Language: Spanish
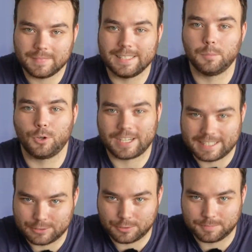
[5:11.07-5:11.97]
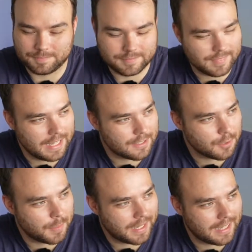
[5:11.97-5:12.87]
del borracho. Y
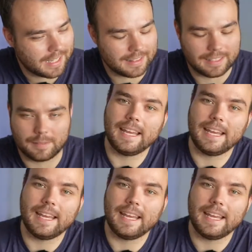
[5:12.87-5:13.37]
esto me encanta.